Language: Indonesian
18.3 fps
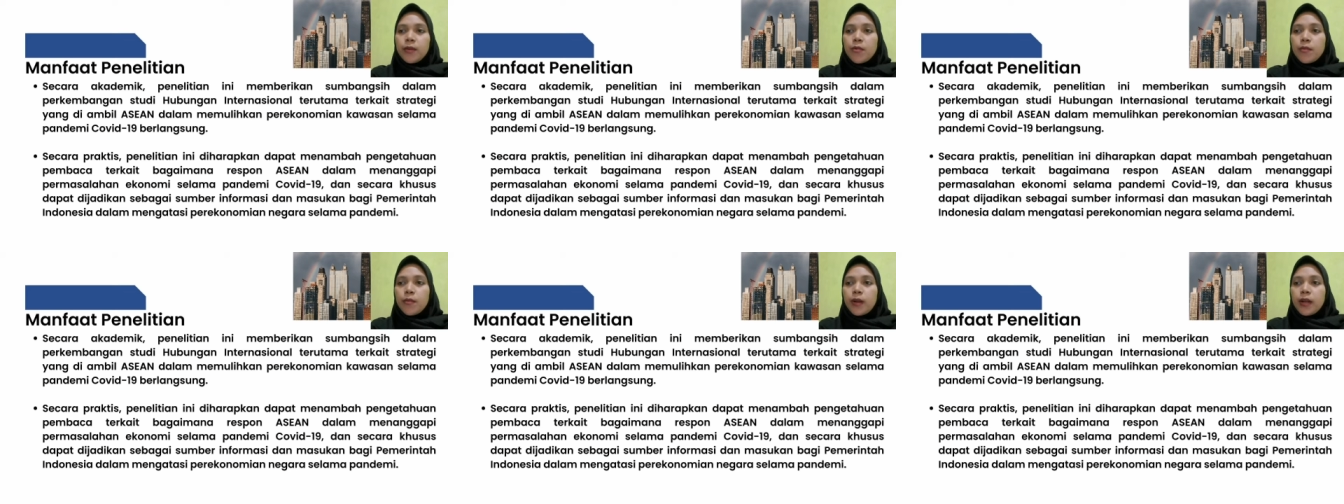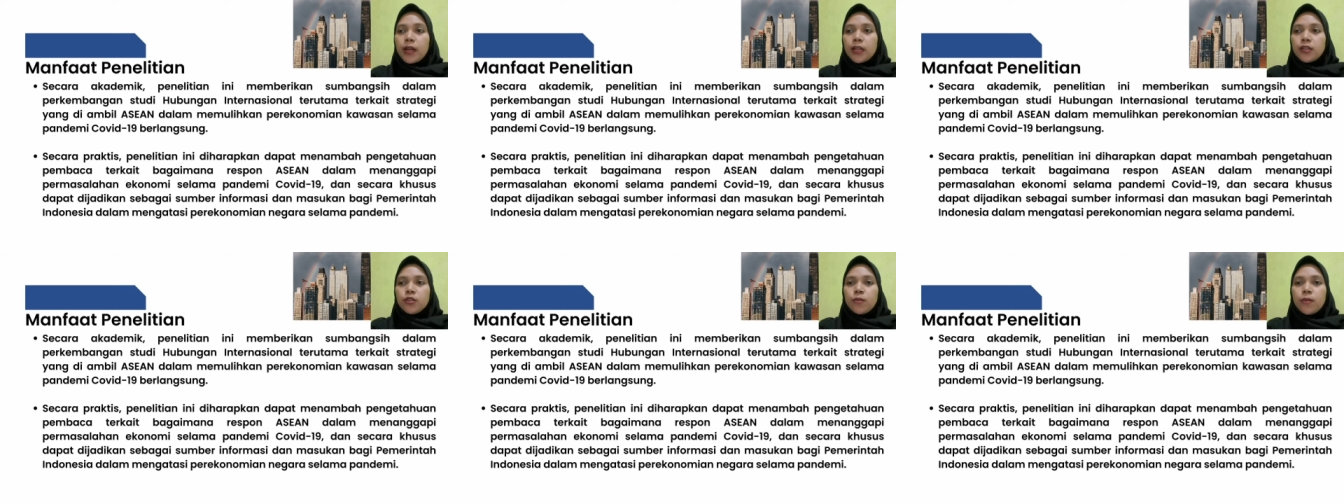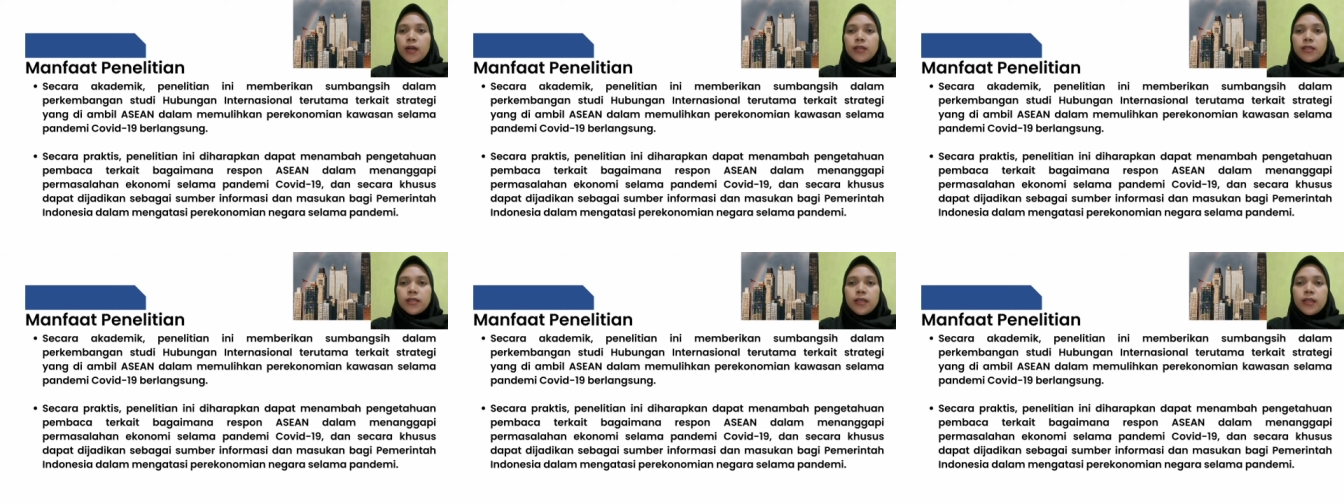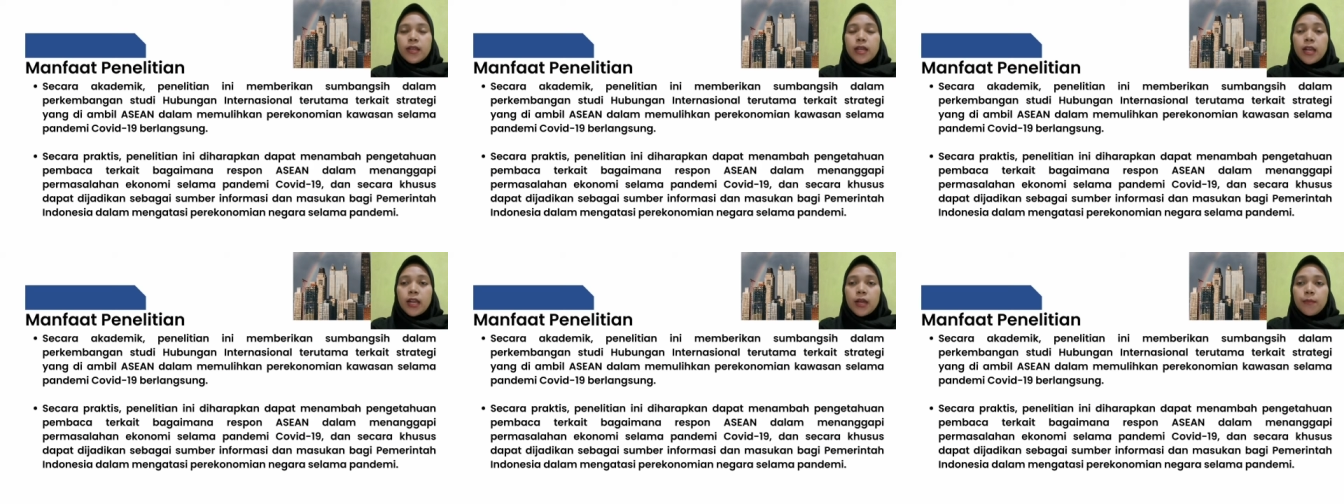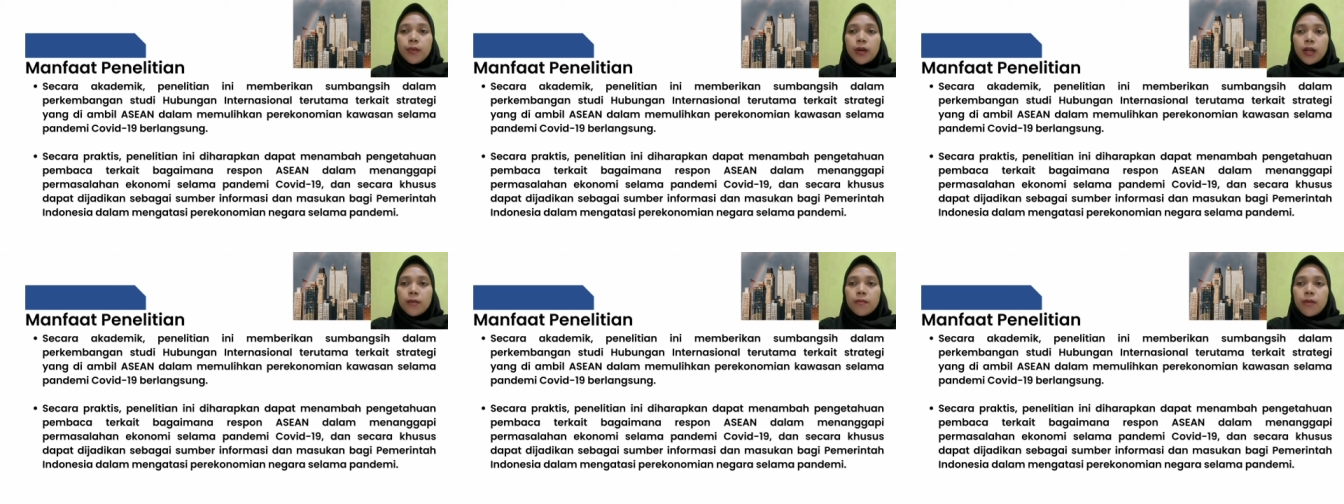memberikan sumbangsih dalam
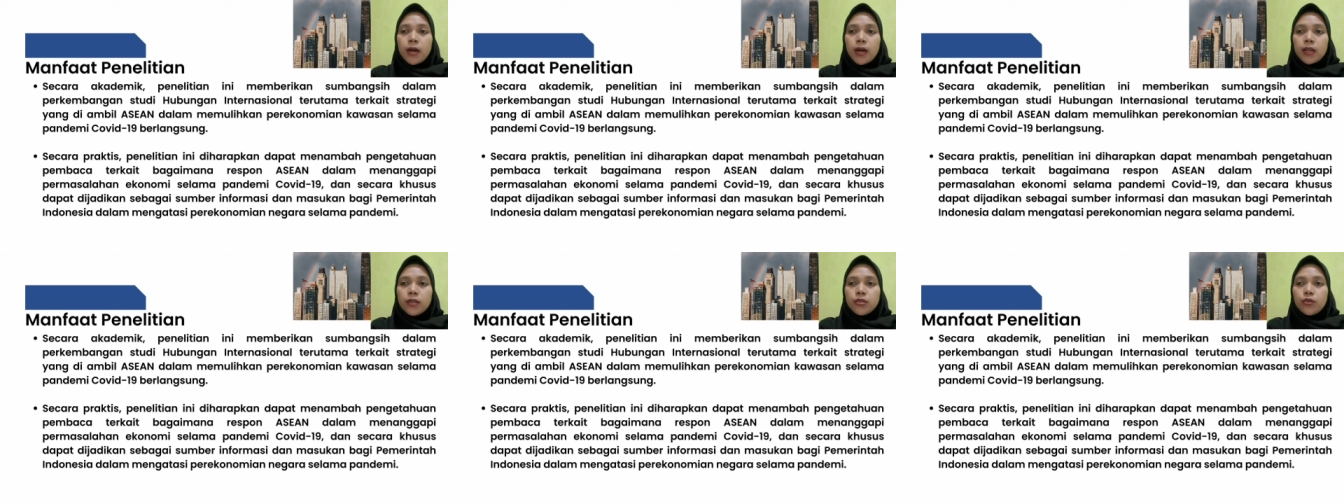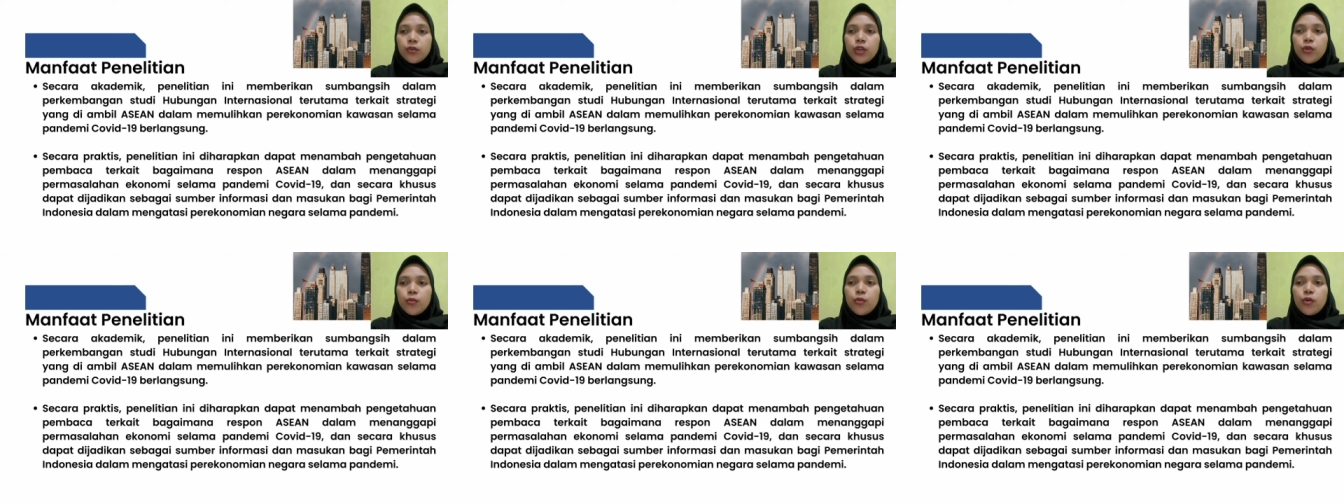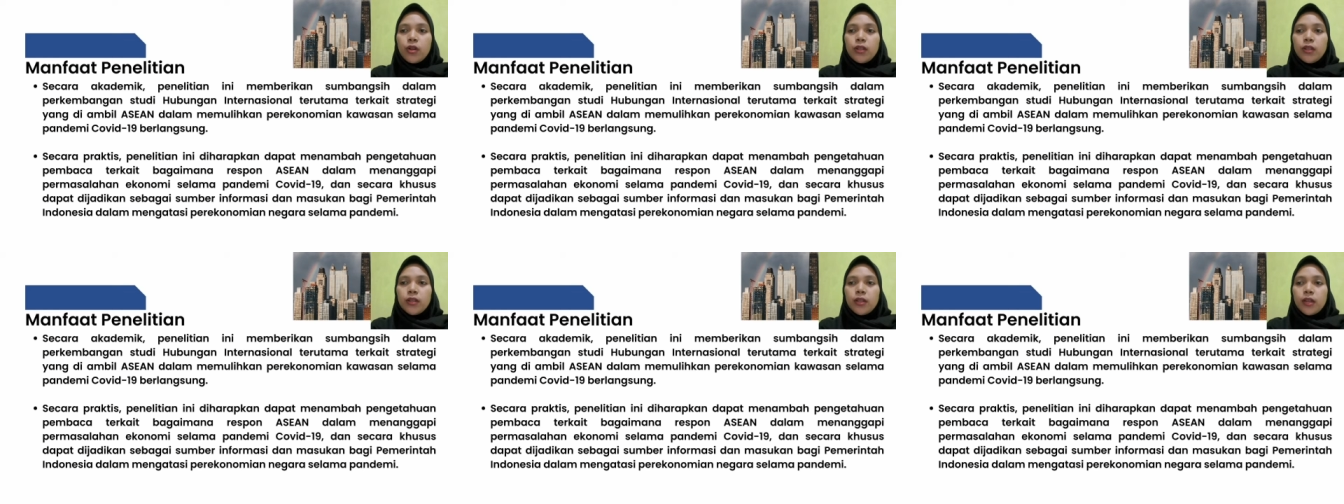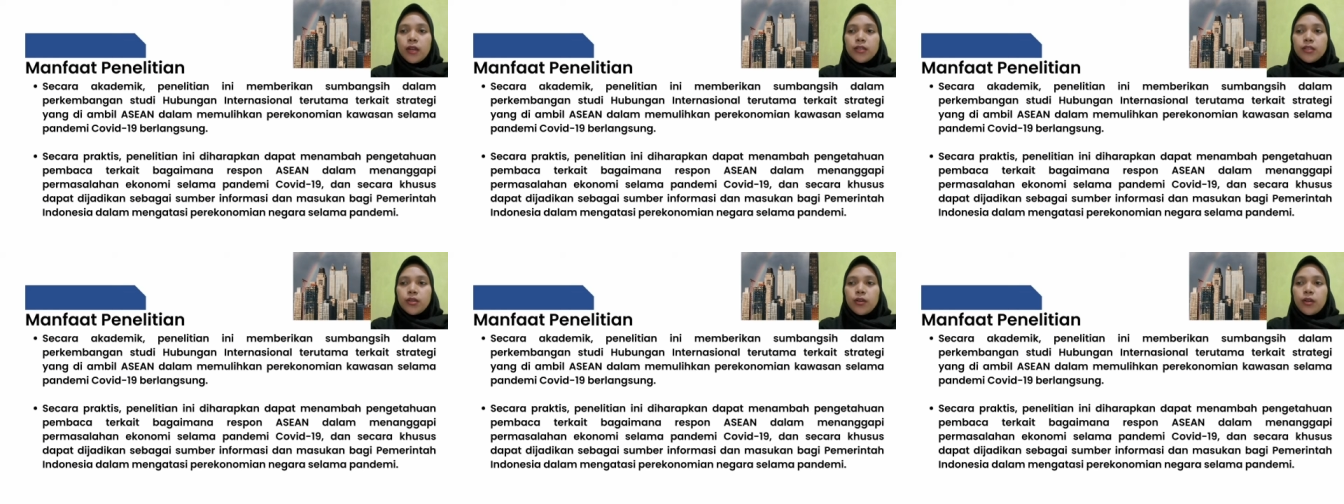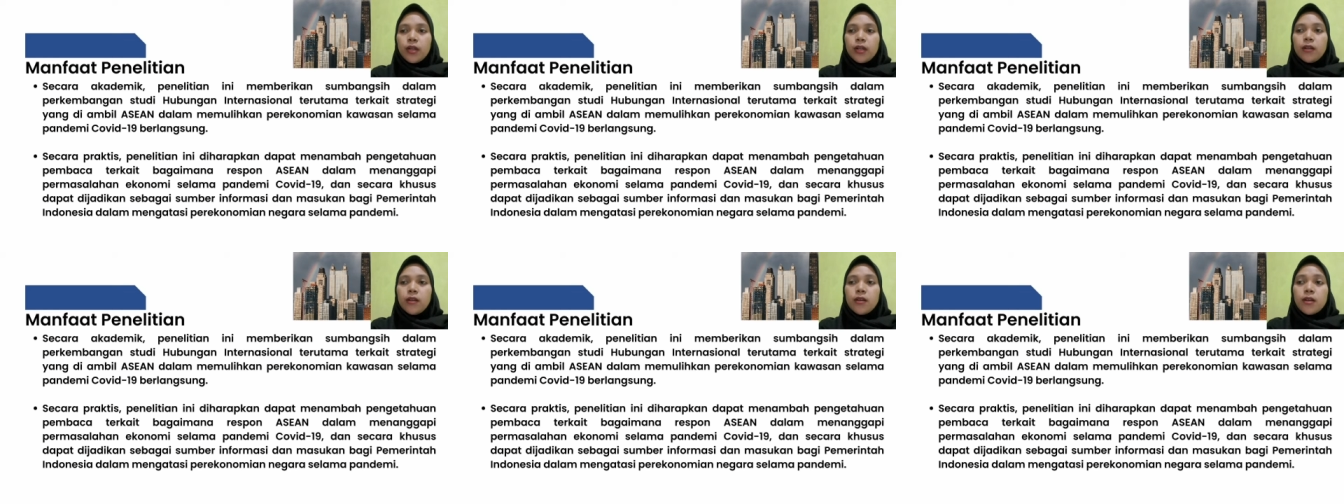perkembangan studi hubungan
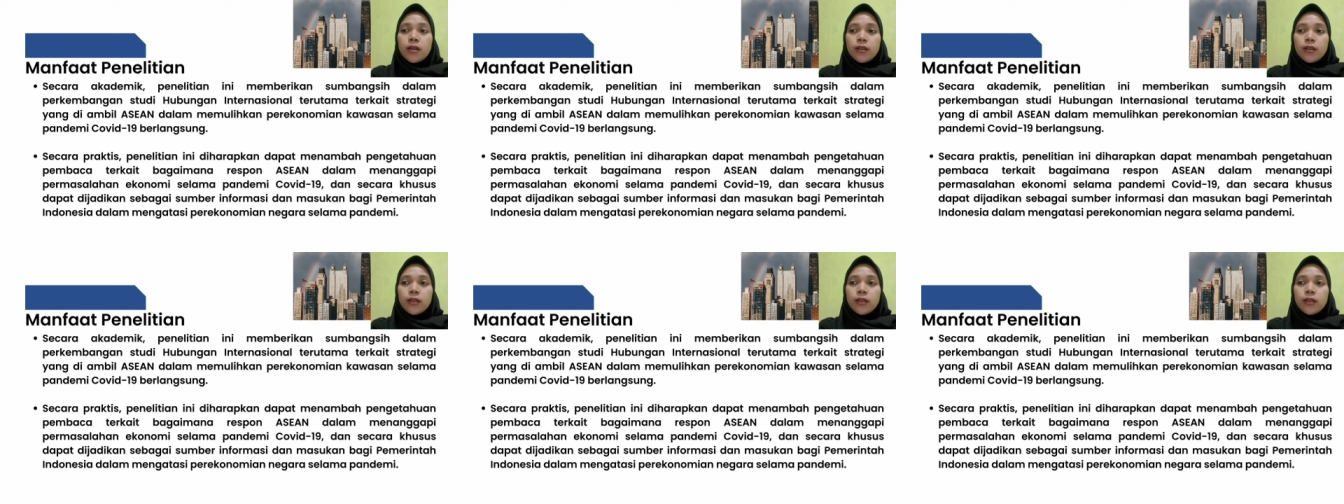internasional,